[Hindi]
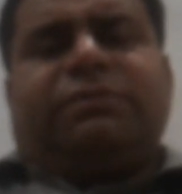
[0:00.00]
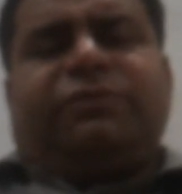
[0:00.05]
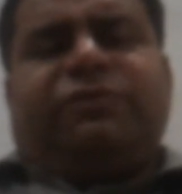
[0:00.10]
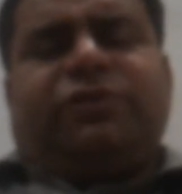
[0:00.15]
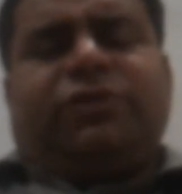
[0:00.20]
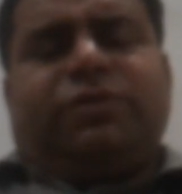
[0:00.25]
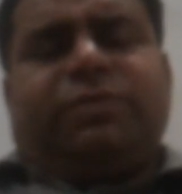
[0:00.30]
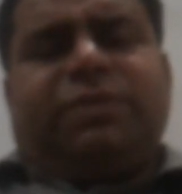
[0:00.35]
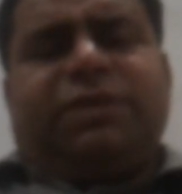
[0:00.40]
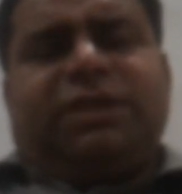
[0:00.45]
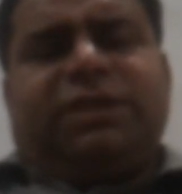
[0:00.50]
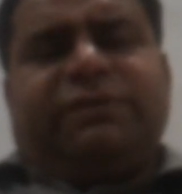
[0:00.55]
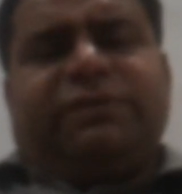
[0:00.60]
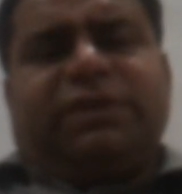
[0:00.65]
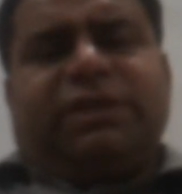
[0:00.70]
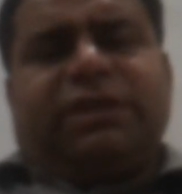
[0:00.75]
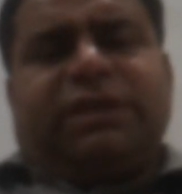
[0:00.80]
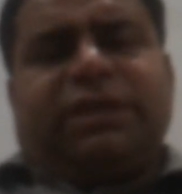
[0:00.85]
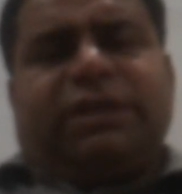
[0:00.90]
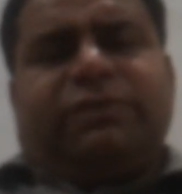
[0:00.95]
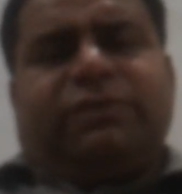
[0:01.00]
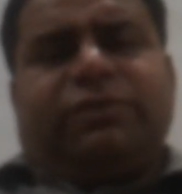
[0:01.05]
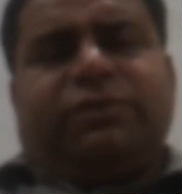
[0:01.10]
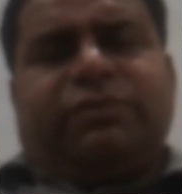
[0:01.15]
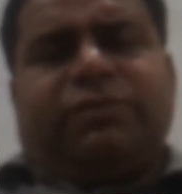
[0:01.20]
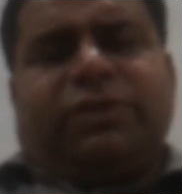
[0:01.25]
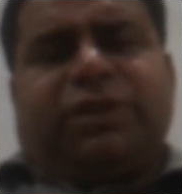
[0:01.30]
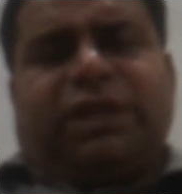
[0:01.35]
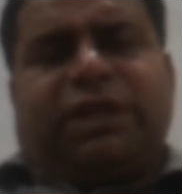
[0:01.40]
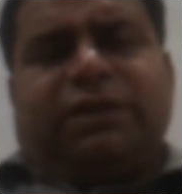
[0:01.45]
वो भी इवन के
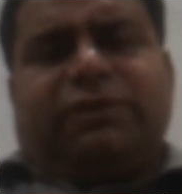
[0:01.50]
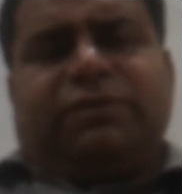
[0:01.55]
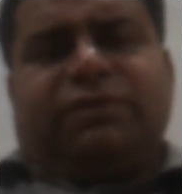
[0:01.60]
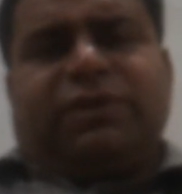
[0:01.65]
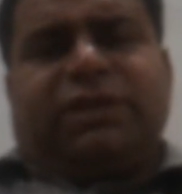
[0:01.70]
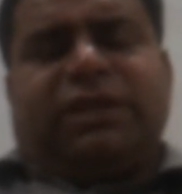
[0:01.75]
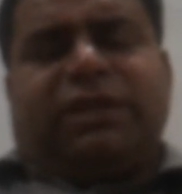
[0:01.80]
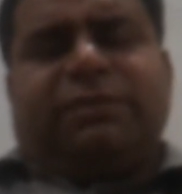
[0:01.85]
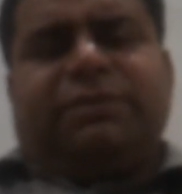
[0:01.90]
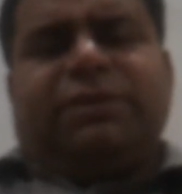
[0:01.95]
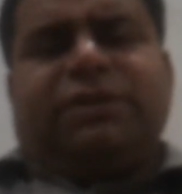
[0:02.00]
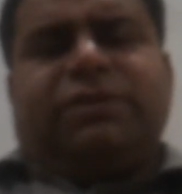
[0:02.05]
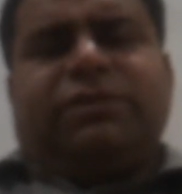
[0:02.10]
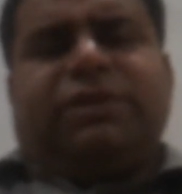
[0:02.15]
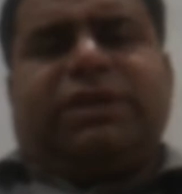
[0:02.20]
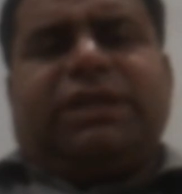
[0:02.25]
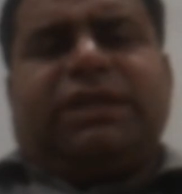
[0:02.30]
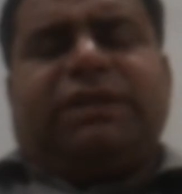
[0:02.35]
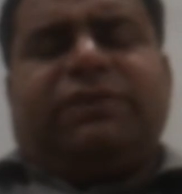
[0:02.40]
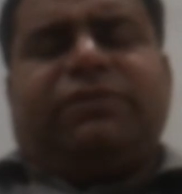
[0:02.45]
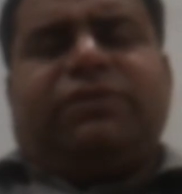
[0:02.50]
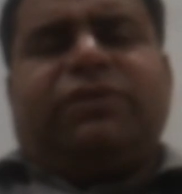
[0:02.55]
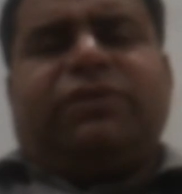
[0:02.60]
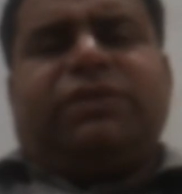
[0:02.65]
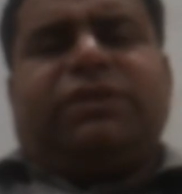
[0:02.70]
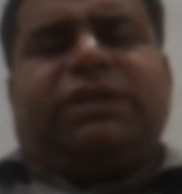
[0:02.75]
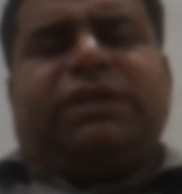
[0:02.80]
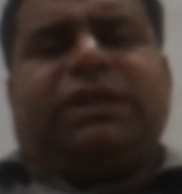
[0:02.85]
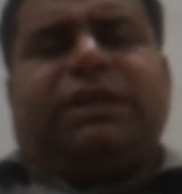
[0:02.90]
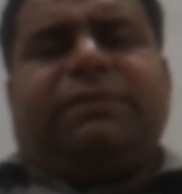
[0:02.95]
उनका उनका भी जो है ना वो
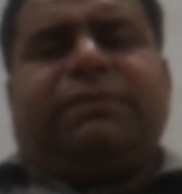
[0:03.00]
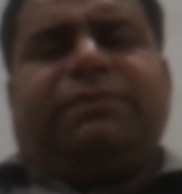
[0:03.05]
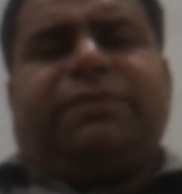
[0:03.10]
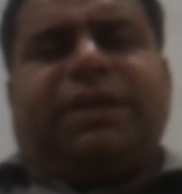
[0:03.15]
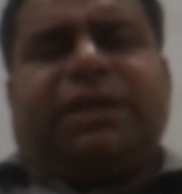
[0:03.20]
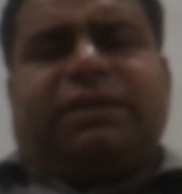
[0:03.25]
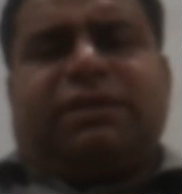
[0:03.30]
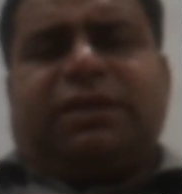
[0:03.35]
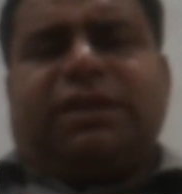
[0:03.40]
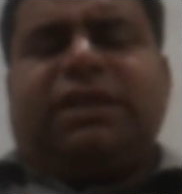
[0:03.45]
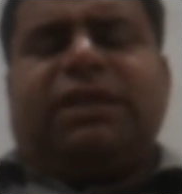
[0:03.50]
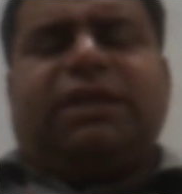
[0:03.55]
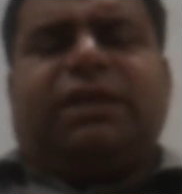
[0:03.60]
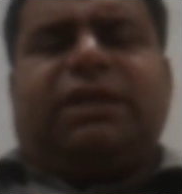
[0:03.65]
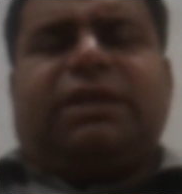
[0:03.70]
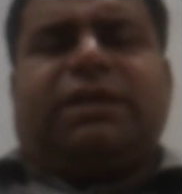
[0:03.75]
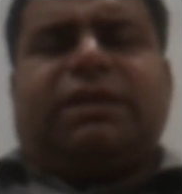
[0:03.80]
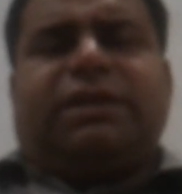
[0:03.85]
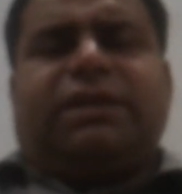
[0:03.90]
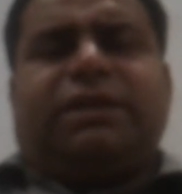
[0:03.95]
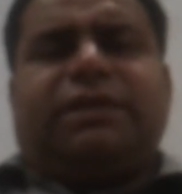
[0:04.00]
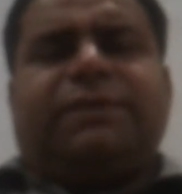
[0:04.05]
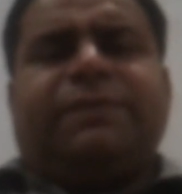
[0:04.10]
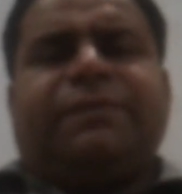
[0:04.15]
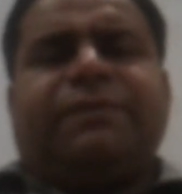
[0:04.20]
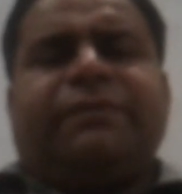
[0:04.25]
इतना इम्पेक्ट नहीं आ रहा